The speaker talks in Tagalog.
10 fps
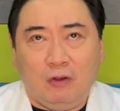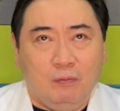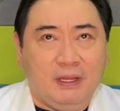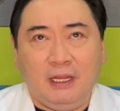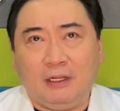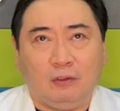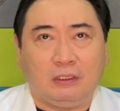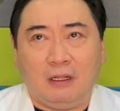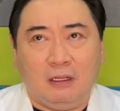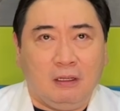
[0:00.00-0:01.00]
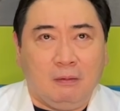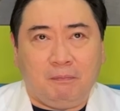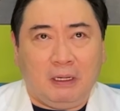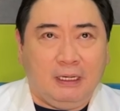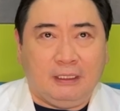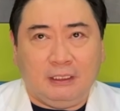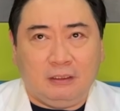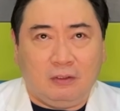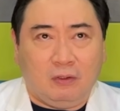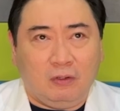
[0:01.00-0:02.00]
umiikot ang paligid
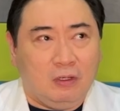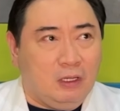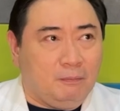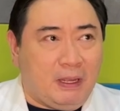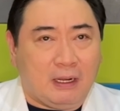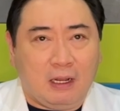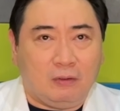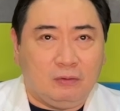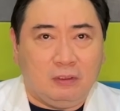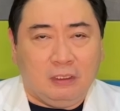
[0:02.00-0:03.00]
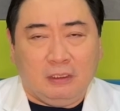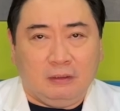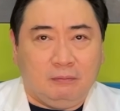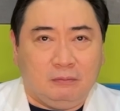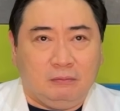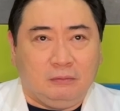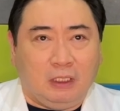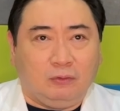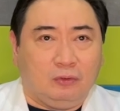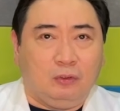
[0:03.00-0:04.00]
ko para akong
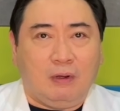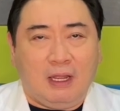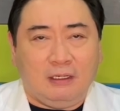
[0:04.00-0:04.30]
naduduwal,